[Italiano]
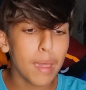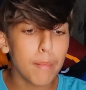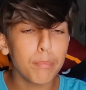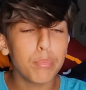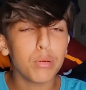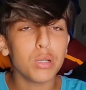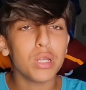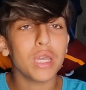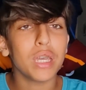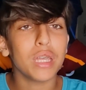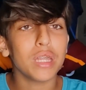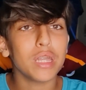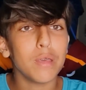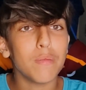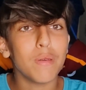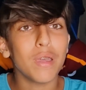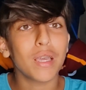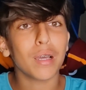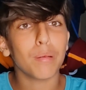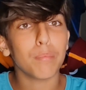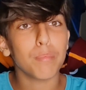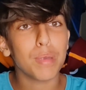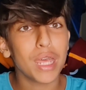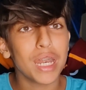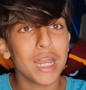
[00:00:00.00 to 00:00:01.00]
Empoli che
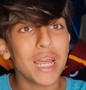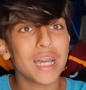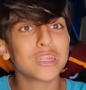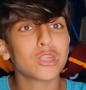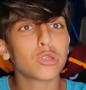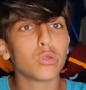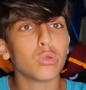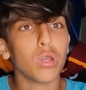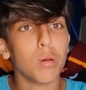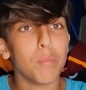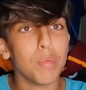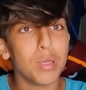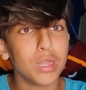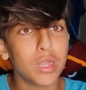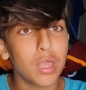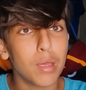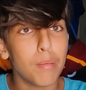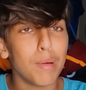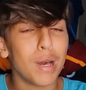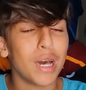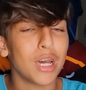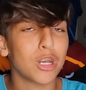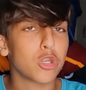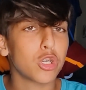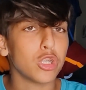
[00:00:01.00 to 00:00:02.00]
deve cambiare
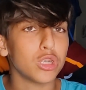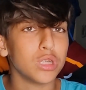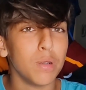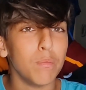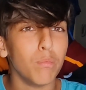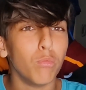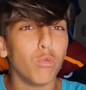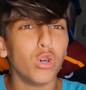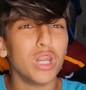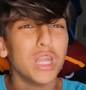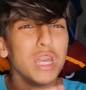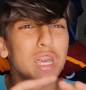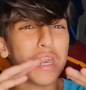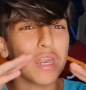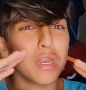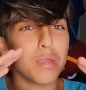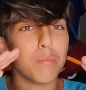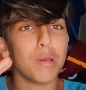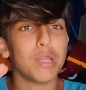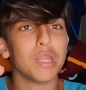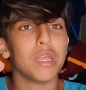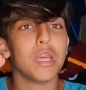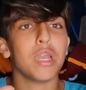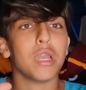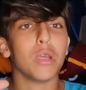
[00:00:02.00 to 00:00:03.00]
assolutamente marcia se vuole
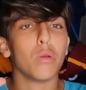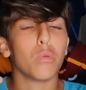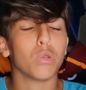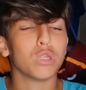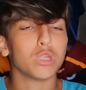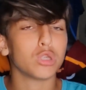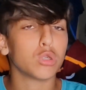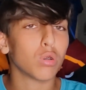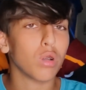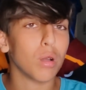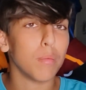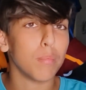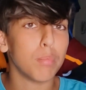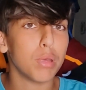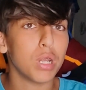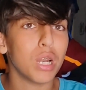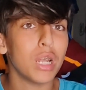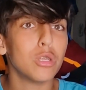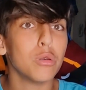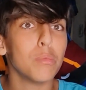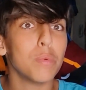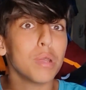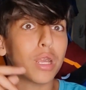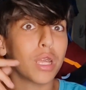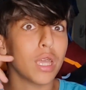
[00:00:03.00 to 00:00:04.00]
rimanere in questo
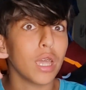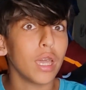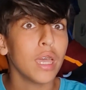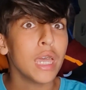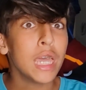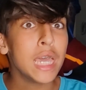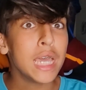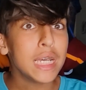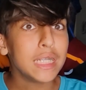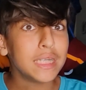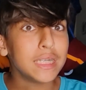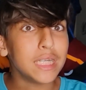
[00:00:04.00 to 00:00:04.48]
campionato perché